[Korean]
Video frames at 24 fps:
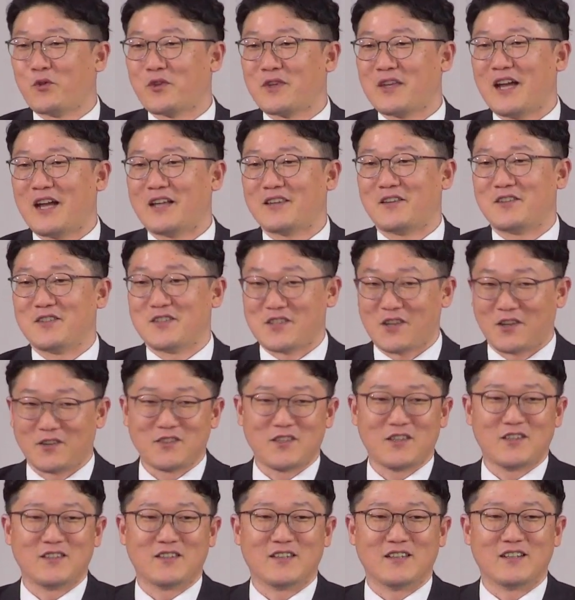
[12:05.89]
못하던
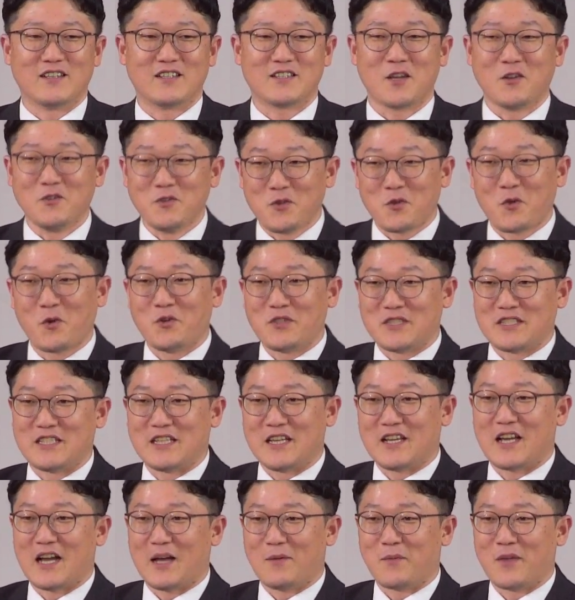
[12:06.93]
청년들이
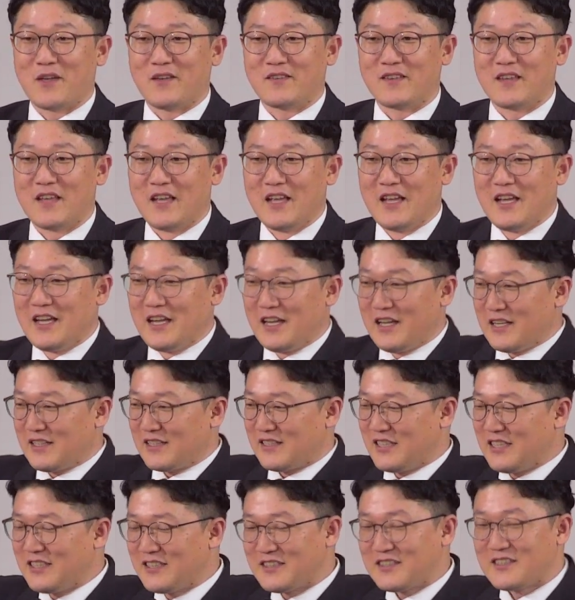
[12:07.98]
선교지에 가면
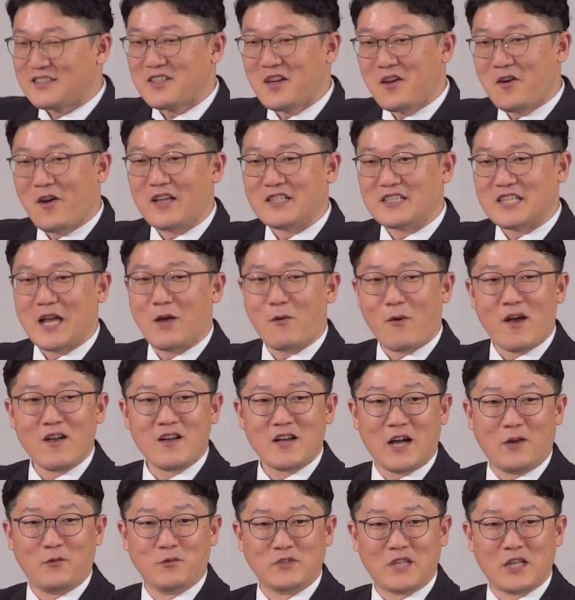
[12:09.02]
특정한 상황
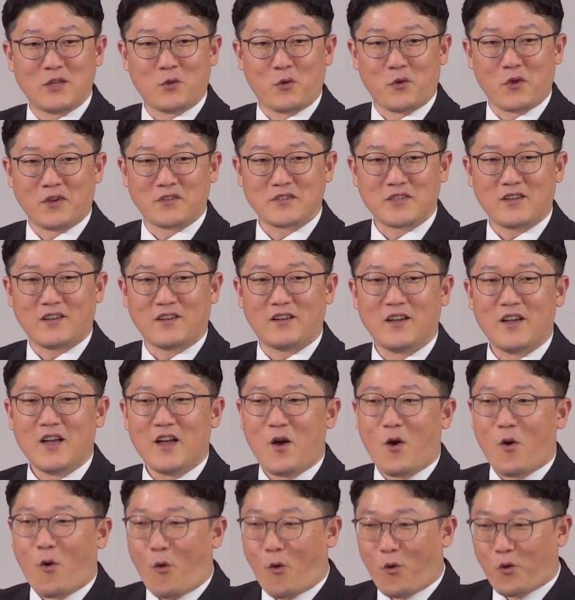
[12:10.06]
가운데 놓여서
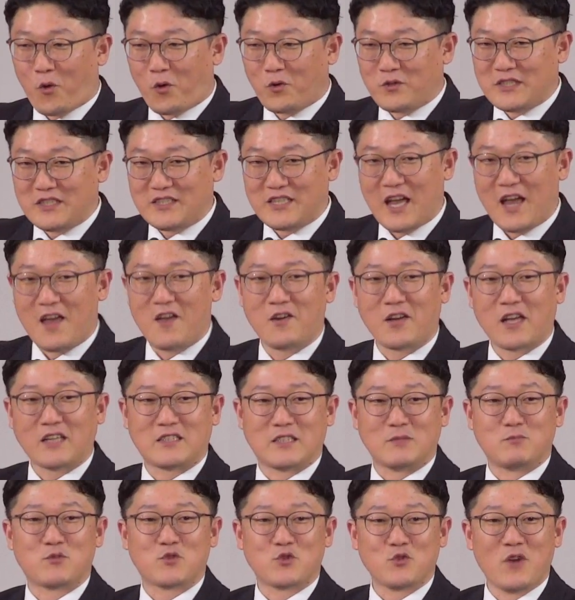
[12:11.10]
오로지 사역에
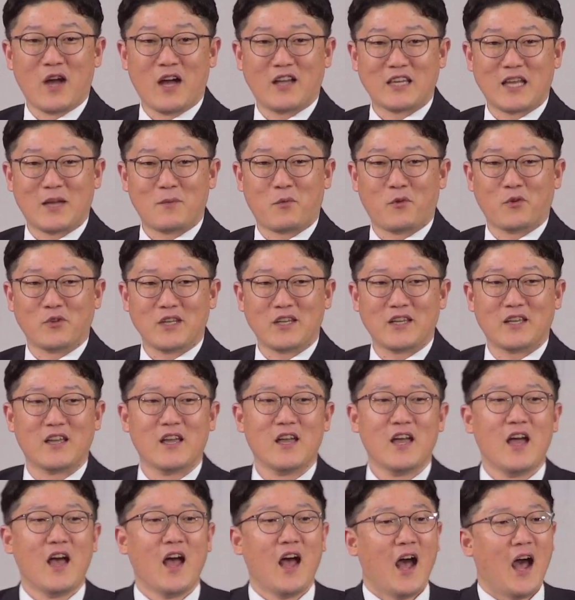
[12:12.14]
집중하다 보니
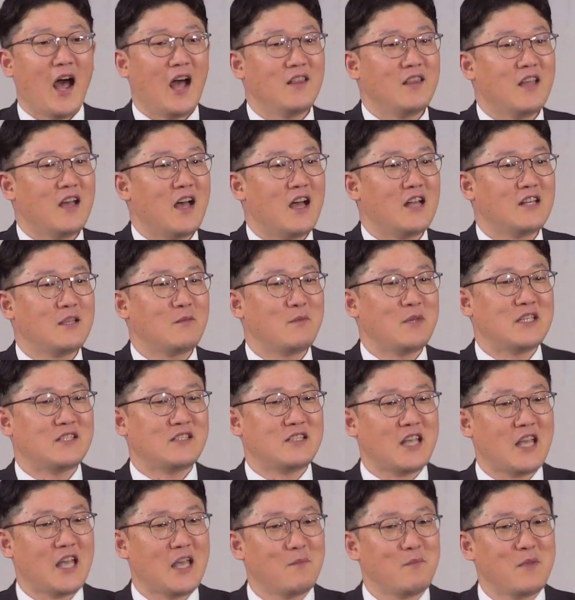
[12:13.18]
하나님이
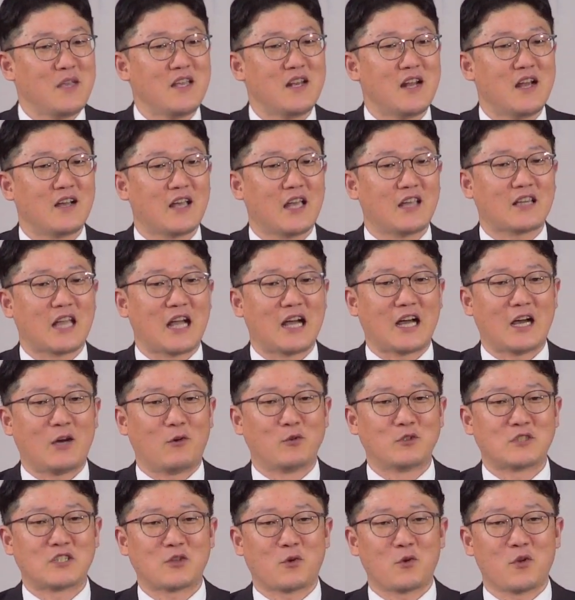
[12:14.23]
세밀하게
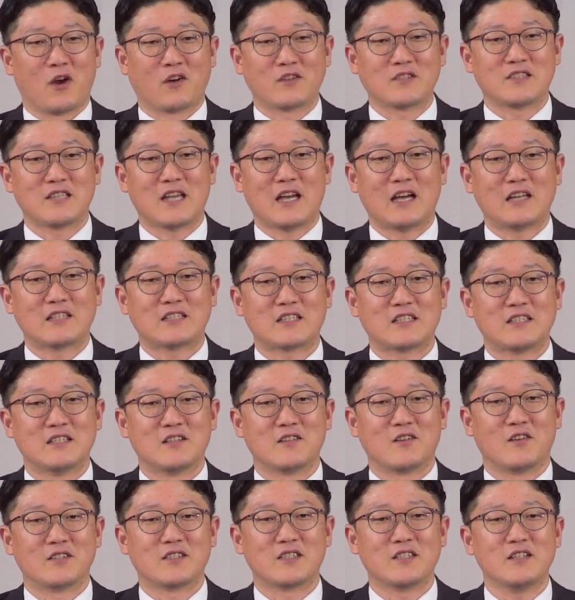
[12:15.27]
다가오시고
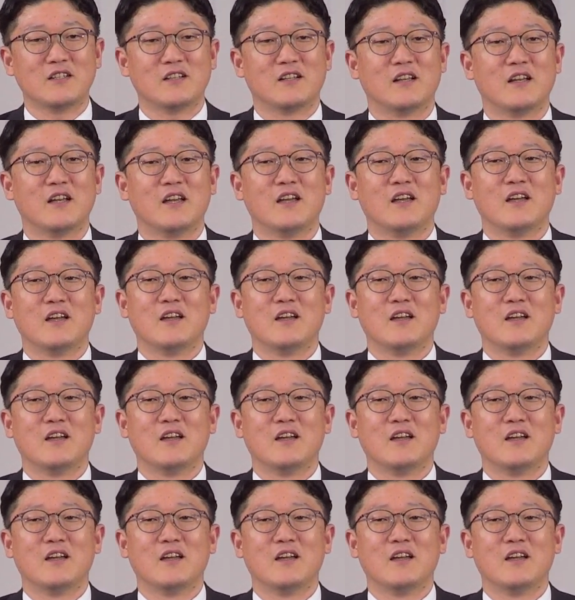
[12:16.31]
역사하시는 것을